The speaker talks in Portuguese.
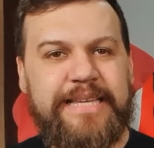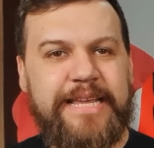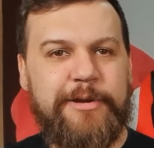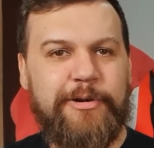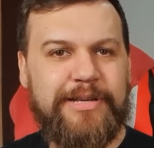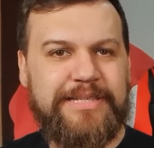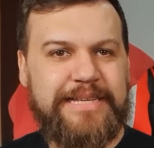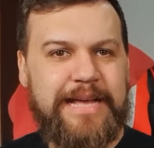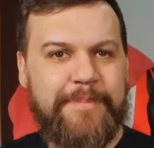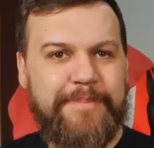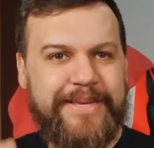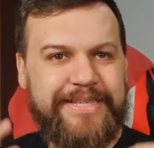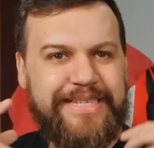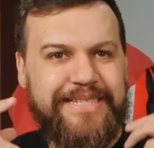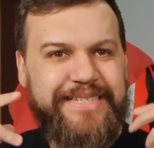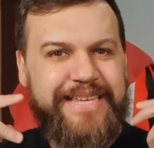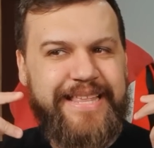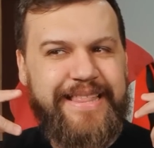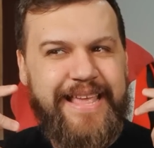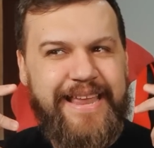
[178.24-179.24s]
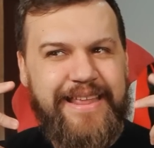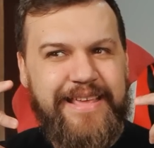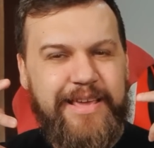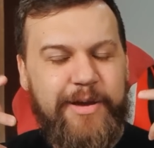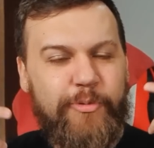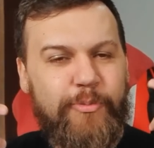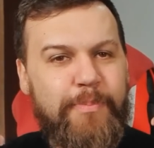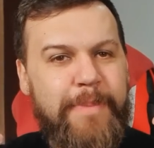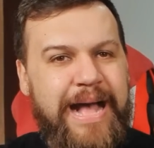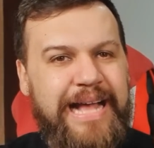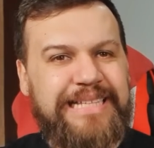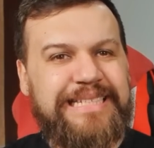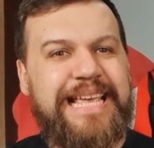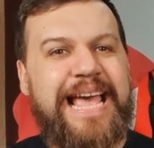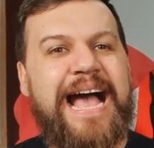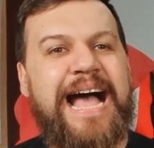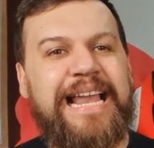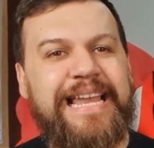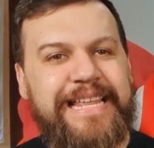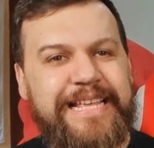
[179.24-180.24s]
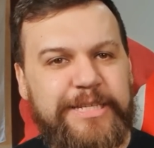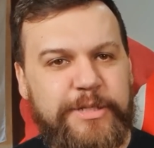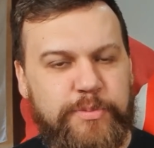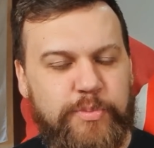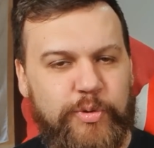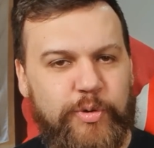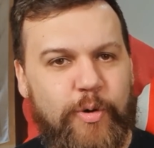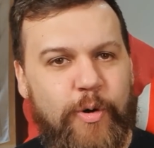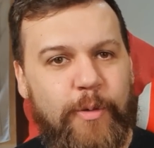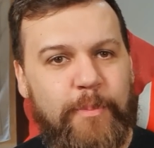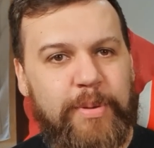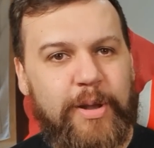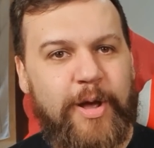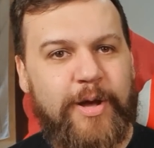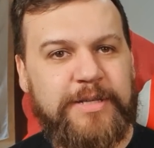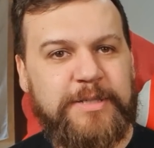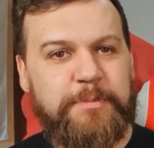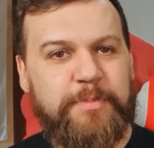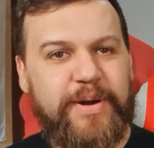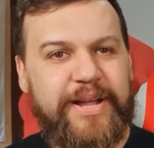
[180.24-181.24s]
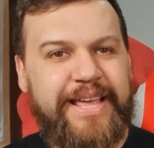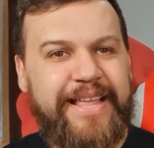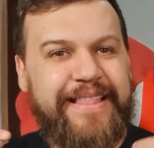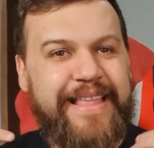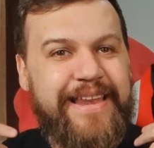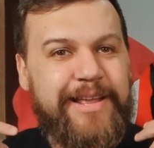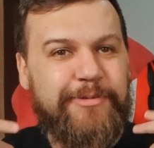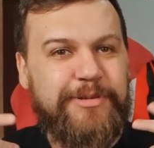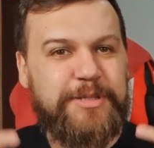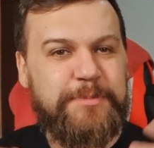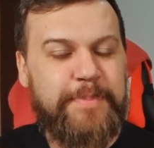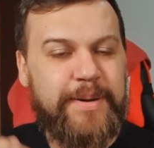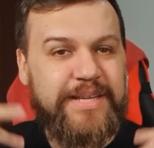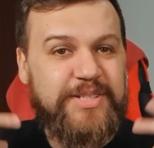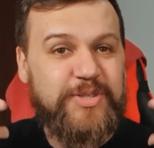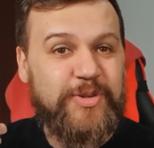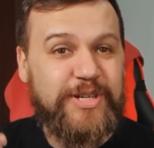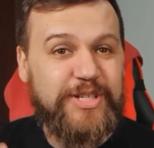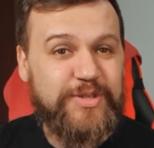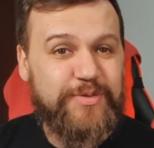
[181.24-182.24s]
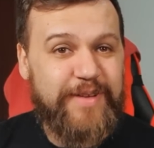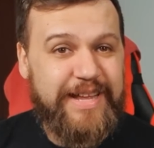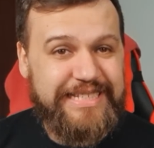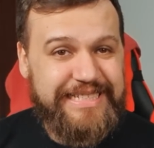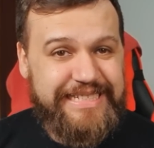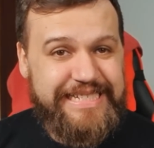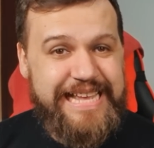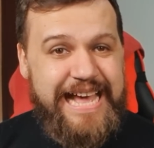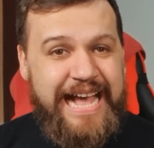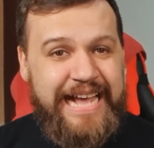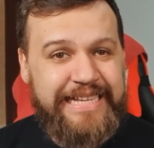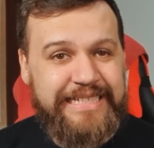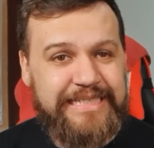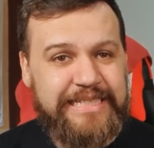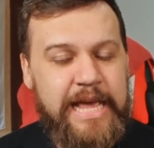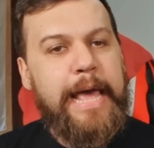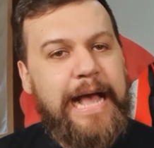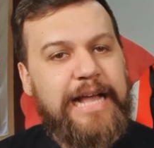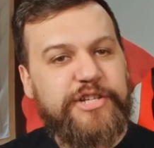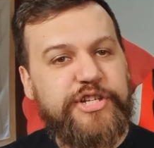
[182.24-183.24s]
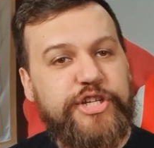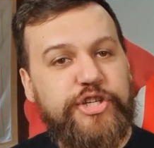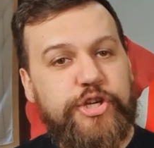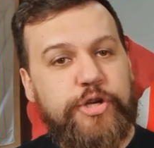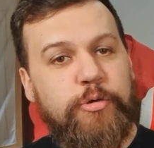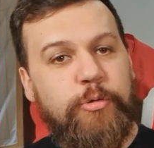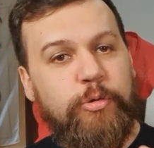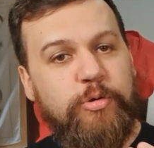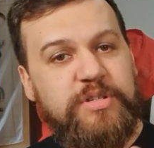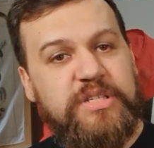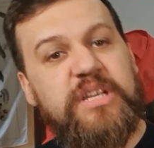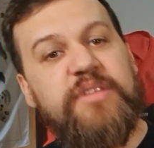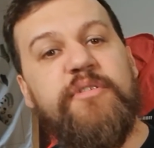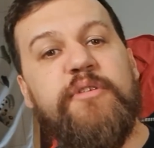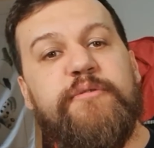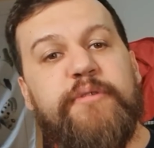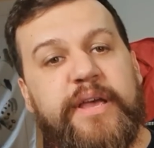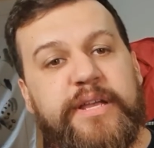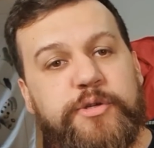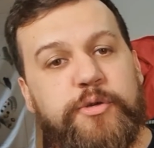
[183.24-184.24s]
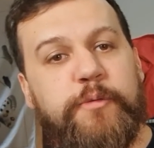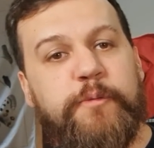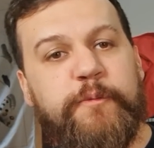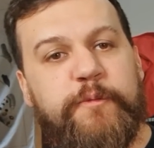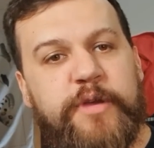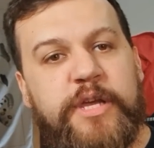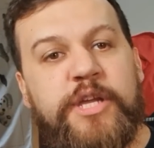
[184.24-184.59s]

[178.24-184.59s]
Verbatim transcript: Seriam as cabeças que deriam mais realismo no Roblox porque teriam expressões faciais. A gente inclusive fez um